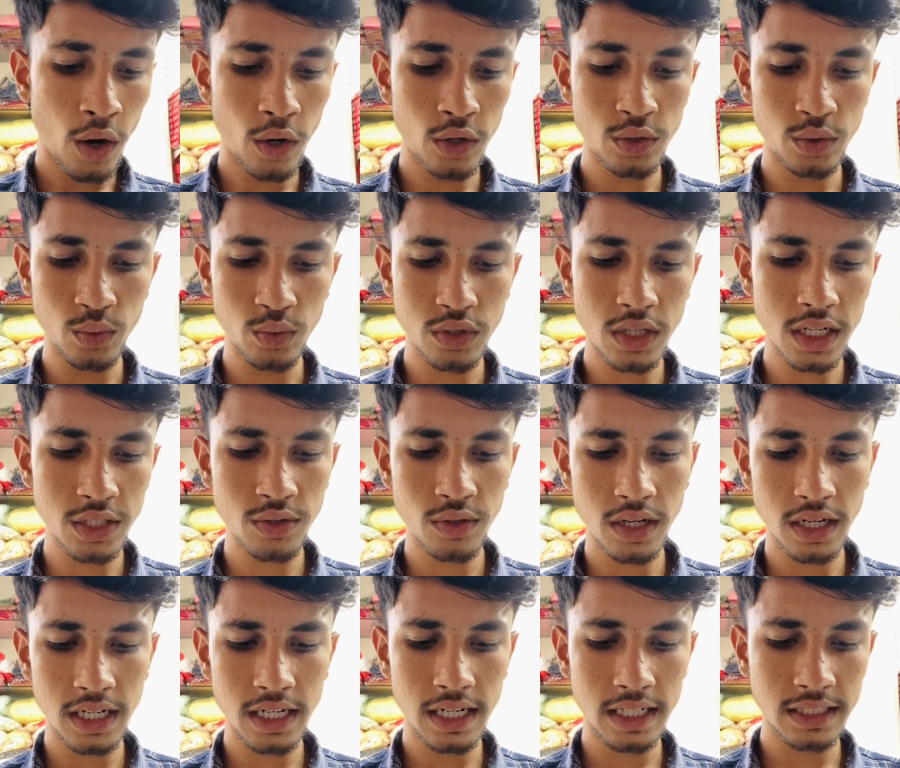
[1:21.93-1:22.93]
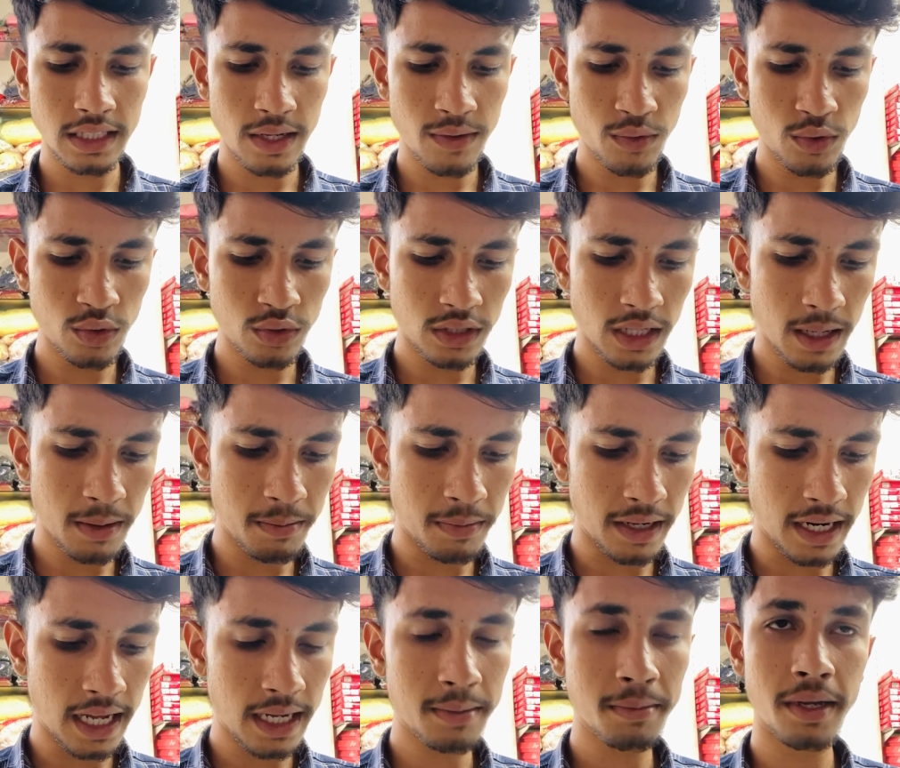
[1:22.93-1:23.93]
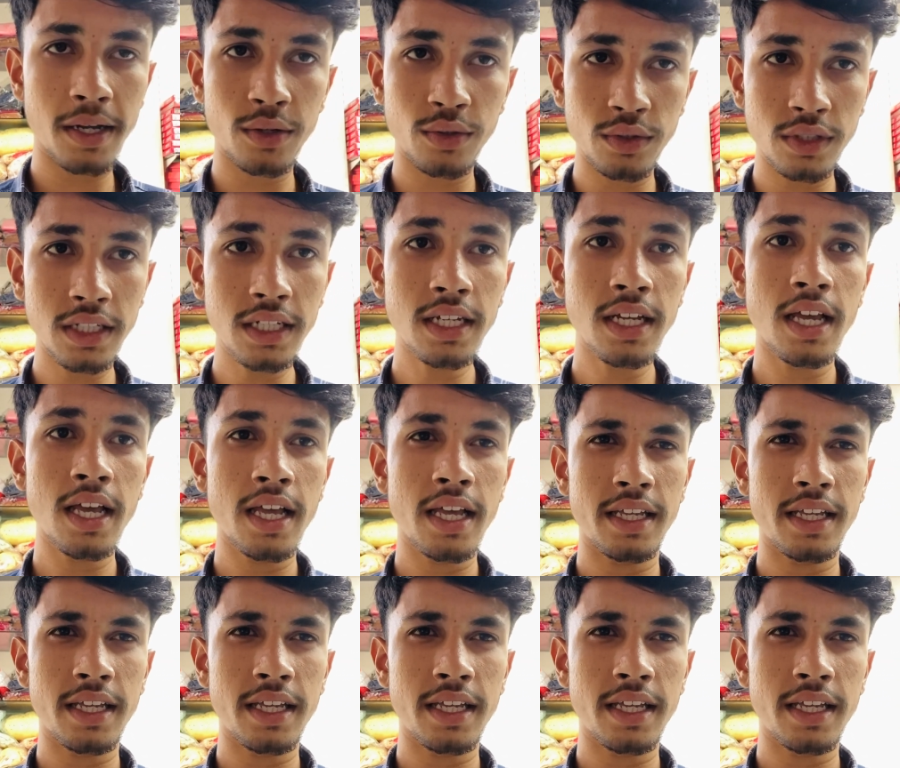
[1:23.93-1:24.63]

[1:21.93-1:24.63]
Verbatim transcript: और दूसरा जो कलर आता है वो होता है ब्लैक मैंगोनी